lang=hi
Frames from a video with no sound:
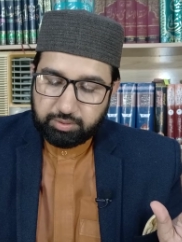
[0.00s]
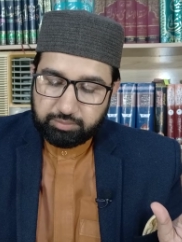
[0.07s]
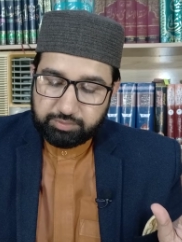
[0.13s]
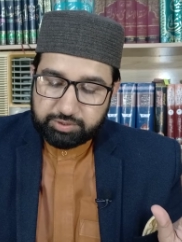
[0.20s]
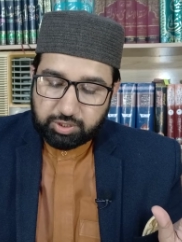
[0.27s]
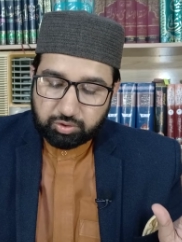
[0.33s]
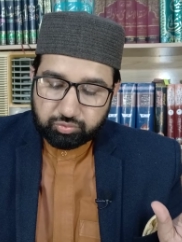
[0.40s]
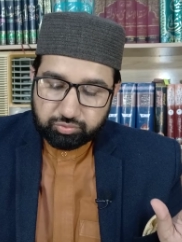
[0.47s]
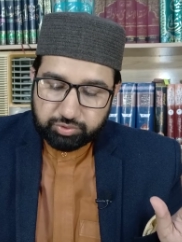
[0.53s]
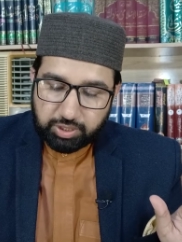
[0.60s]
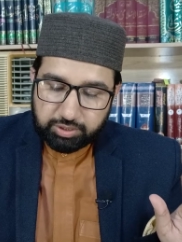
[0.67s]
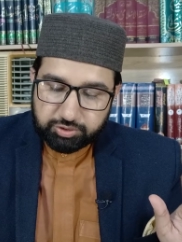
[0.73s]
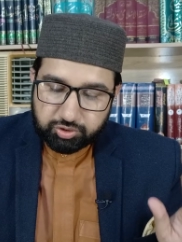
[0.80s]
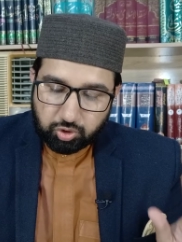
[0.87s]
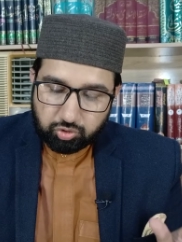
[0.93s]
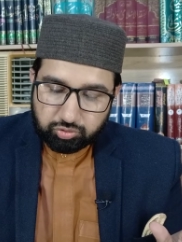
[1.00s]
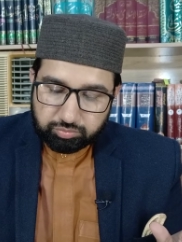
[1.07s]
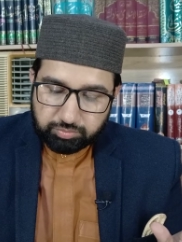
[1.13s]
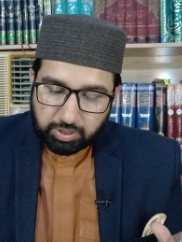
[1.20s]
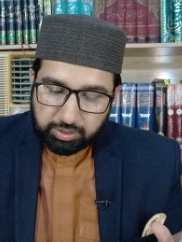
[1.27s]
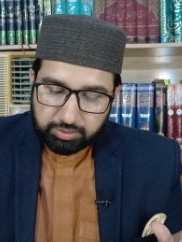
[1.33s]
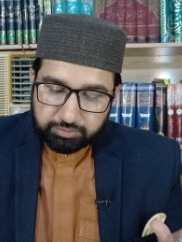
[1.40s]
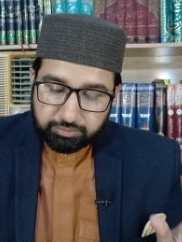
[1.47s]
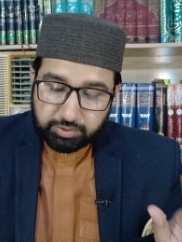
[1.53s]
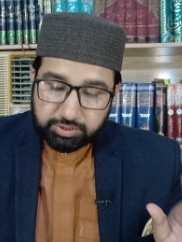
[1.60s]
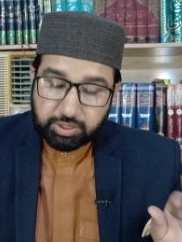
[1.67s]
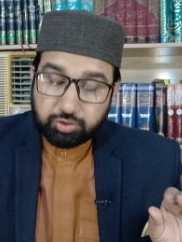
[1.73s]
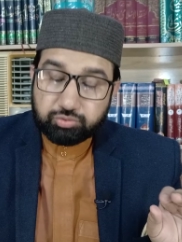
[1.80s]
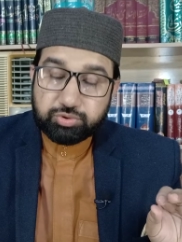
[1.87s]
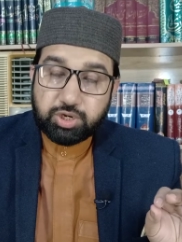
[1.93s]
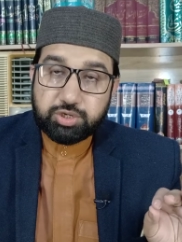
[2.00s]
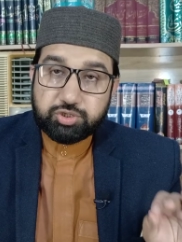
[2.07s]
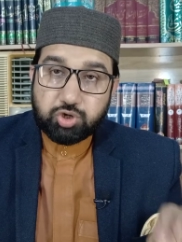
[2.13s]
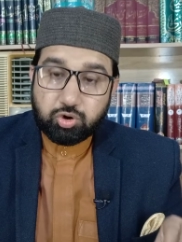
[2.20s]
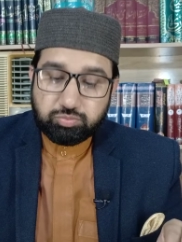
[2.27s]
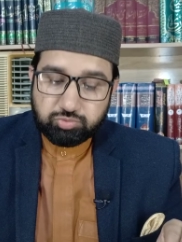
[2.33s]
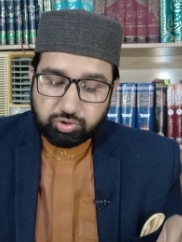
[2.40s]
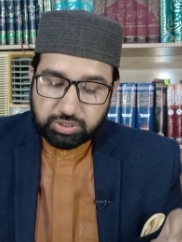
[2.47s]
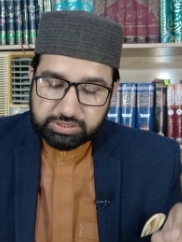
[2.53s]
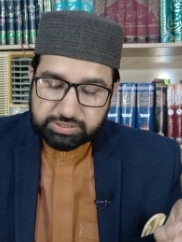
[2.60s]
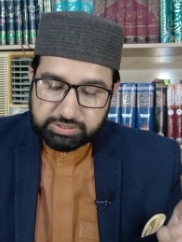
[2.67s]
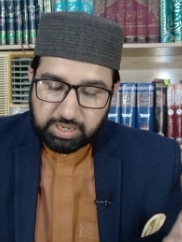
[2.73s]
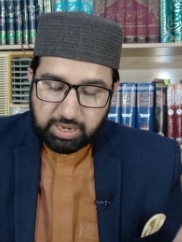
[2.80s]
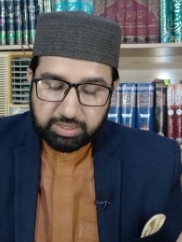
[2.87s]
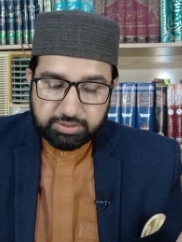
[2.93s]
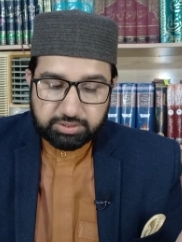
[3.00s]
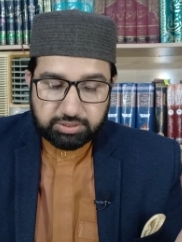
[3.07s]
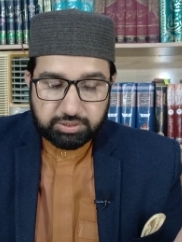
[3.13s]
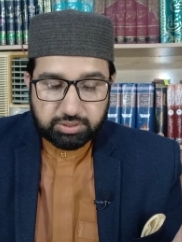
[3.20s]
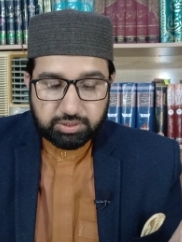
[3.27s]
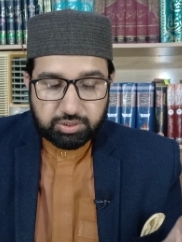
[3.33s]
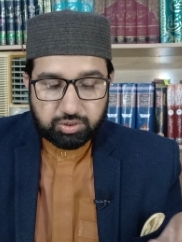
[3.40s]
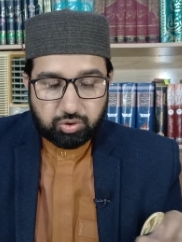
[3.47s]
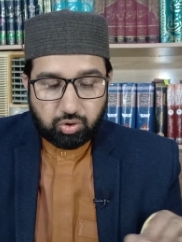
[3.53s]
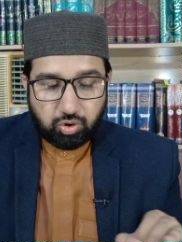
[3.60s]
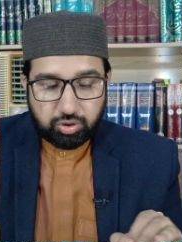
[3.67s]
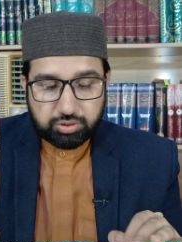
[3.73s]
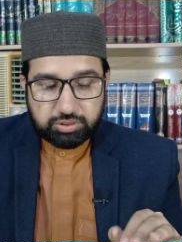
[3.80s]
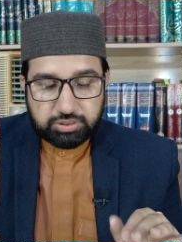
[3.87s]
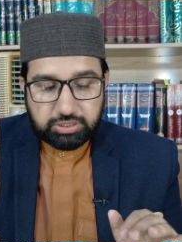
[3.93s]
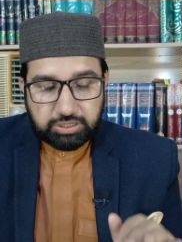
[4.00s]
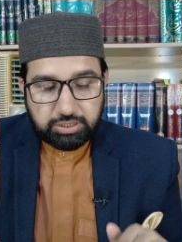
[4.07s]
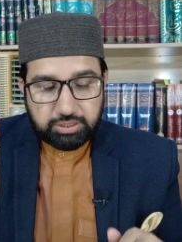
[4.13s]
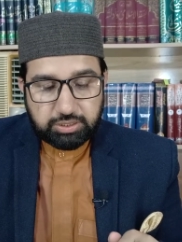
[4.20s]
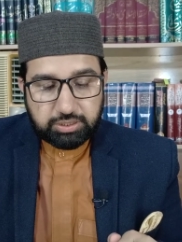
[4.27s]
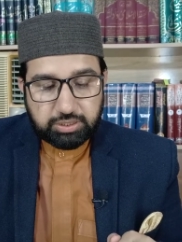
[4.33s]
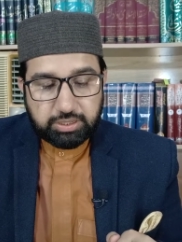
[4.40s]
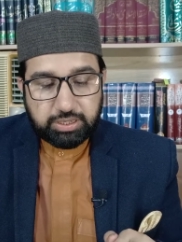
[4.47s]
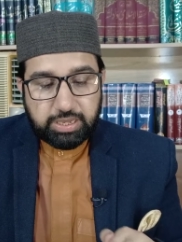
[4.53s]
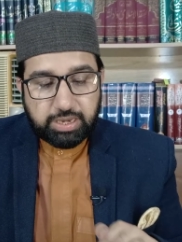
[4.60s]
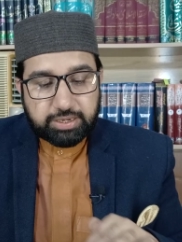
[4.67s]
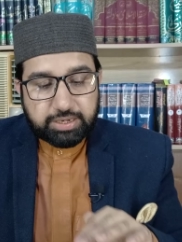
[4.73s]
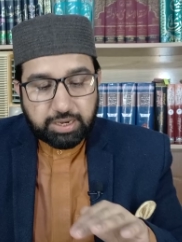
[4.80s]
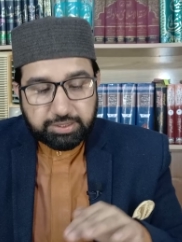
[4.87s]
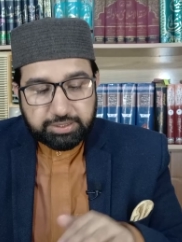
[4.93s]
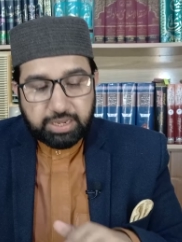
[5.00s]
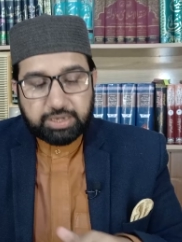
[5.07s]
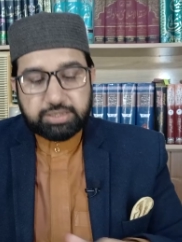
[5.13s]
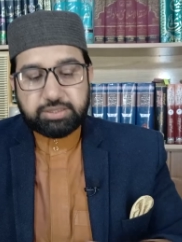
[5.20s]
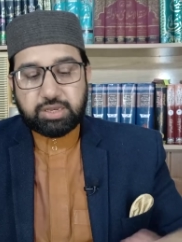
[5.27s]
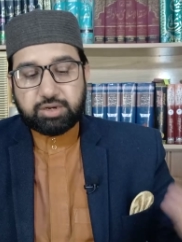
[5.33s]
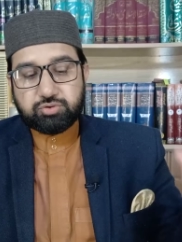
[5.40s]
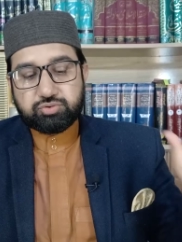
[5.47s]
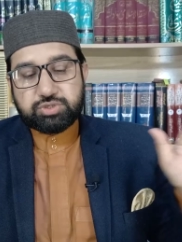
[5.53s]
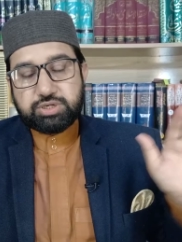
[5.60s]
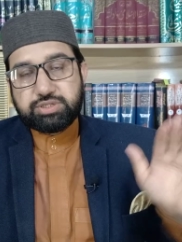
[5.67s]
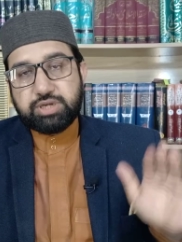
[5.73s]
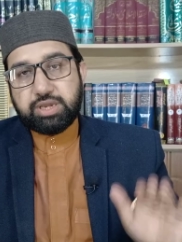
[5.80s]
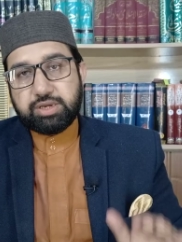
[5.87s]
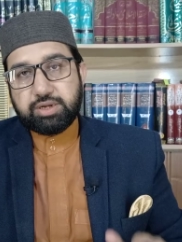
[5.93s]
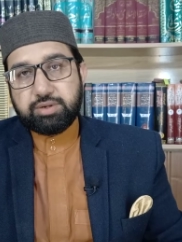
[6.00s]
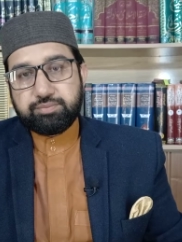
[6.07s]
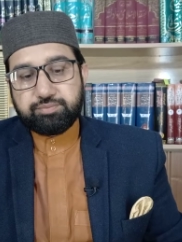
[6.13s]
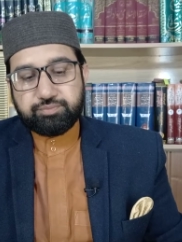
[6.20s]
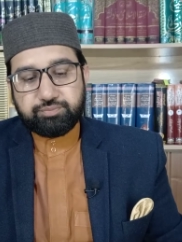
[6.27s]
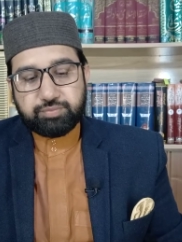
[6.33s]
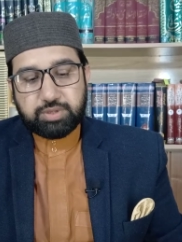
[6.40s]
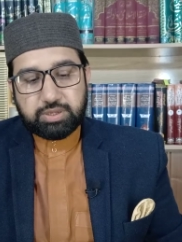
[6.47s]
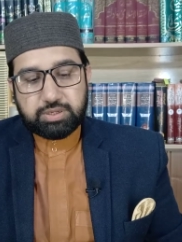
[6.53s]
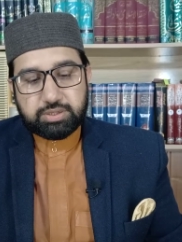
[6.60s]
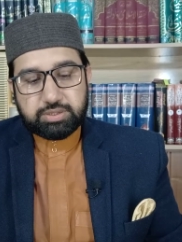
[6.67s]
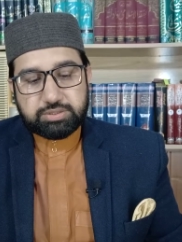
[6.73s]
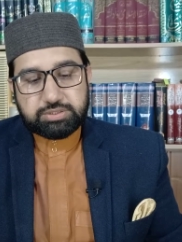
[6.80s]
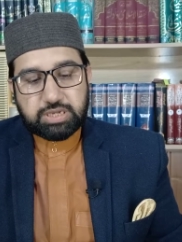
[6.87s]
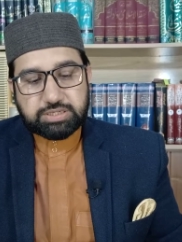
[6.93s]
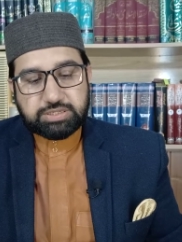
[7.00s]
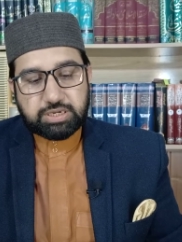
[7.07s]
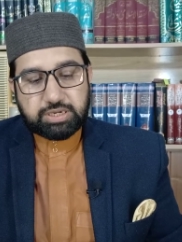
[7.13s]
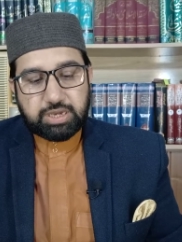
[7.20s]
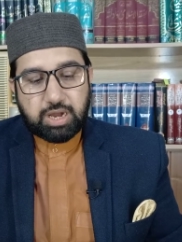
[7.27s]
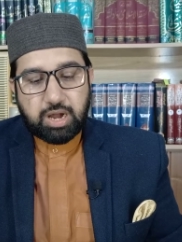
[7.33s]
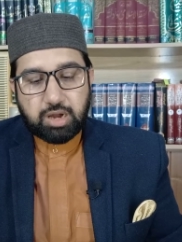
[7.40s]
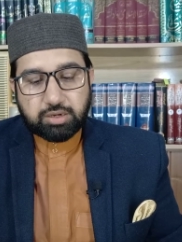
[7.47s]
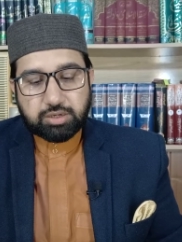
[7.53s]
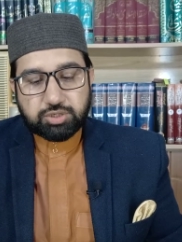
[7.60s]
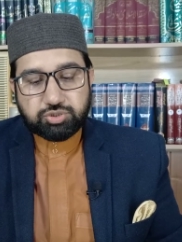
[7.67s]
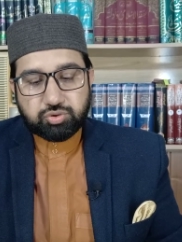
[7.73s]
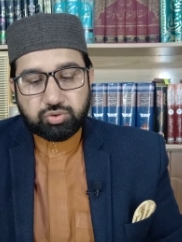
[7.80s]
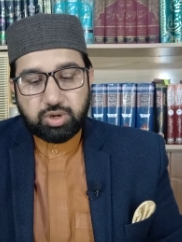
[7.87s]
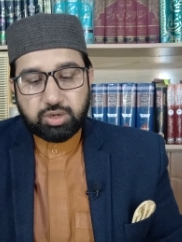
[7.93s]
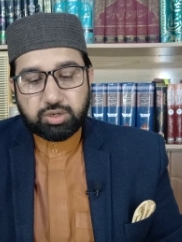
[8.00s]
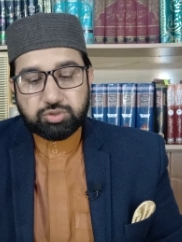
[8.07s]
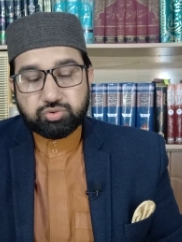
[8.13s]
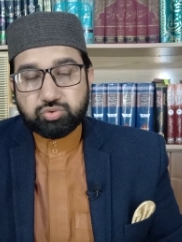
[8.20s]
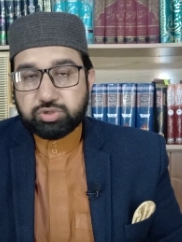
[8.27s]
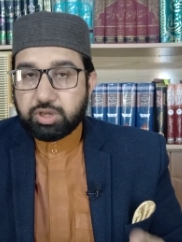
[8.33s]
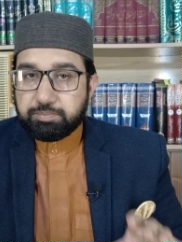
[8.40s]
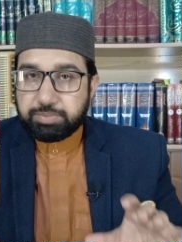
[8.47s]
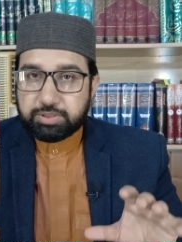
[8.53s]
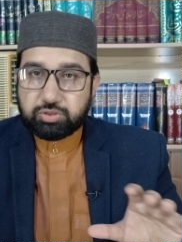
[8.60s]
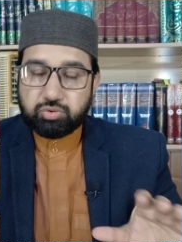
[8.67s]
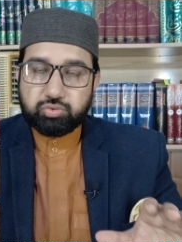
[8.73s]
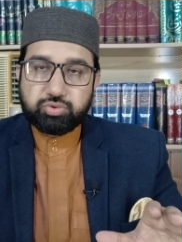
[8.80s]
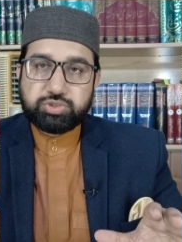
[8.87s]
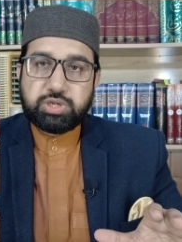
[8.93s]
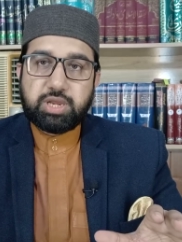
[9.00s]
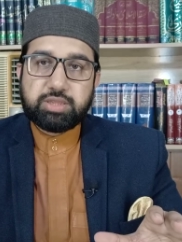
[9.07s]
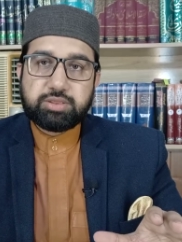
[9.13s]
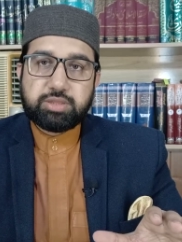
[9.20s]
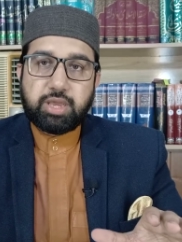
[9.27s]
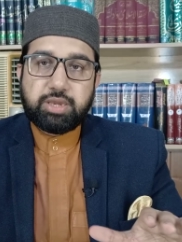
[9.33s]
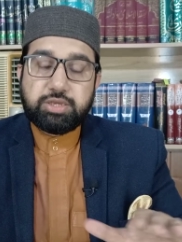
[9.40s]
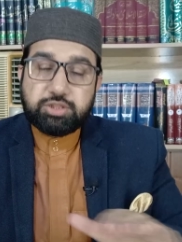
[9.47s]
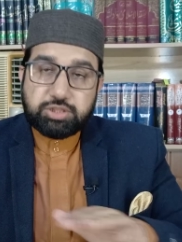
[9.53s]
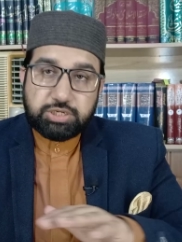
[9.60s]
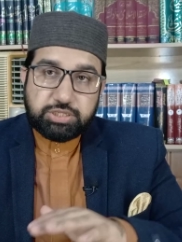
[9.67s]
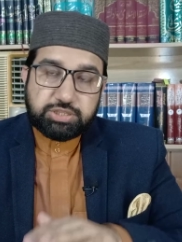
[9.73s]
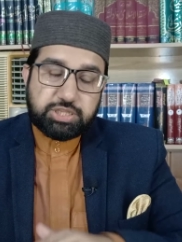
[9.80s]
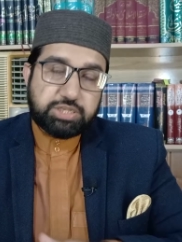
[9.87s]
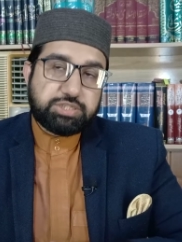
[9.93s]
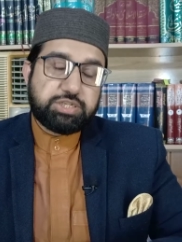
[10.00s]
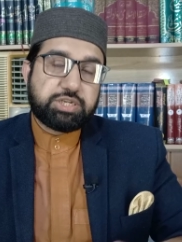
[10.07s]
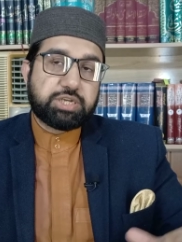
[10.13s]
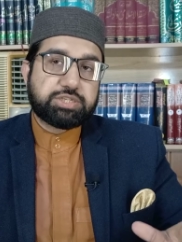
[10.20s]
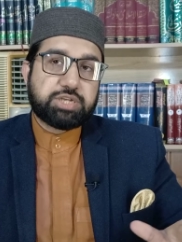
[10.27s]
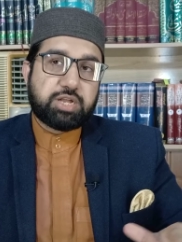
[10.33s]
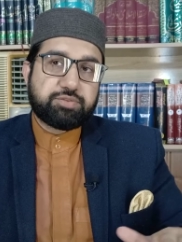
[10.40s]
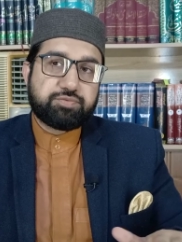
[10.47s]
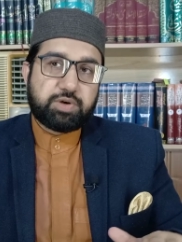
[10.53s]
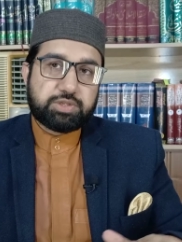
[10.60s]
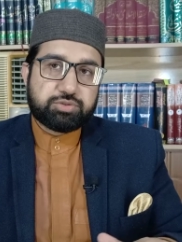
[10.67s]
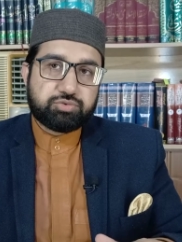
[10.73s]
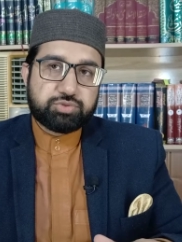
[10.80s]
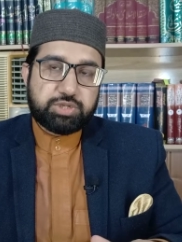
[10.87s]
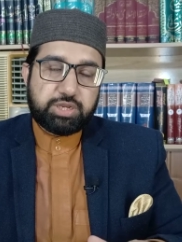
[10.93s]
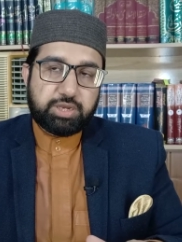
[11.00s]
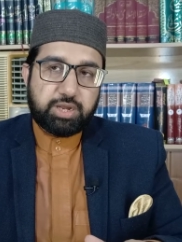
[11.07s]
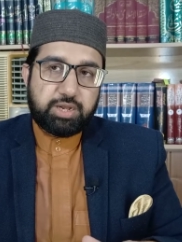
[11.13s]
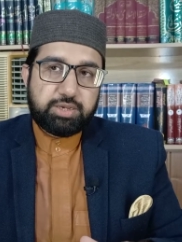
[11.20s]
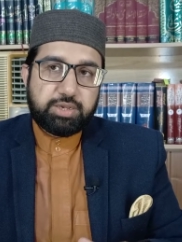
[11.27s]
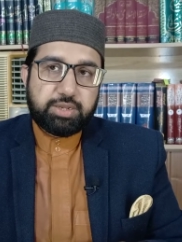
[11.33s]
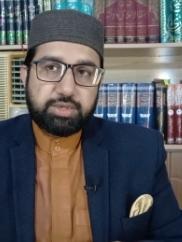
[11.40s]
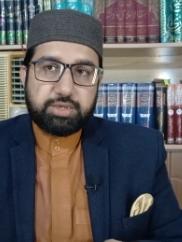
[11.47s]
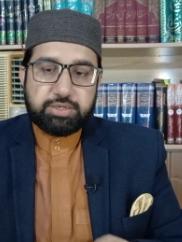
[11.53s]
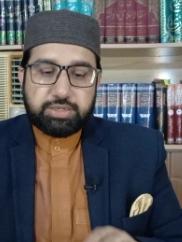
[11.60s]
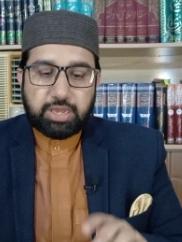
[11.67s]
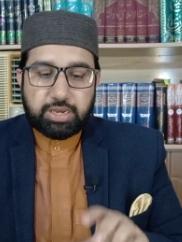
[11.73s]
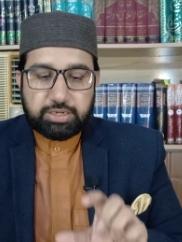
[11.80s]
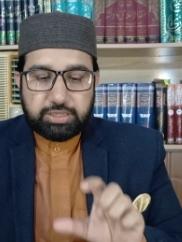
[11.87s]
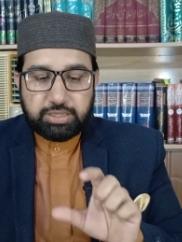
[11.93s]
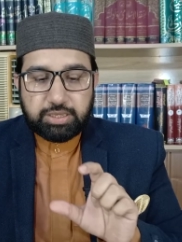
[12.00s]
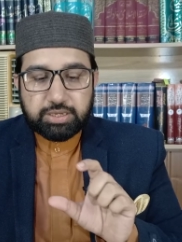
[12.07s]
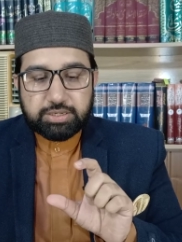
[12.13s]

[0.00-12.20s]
व यकून यौम व यकून यौम का और दिन एक घंटे की तरह गुजर जाएगा जैसे कि आग का शोला खजूर के पत्तों को जलाता है इतनी तेज़ी के साथ वक्त गुजरेगा यानी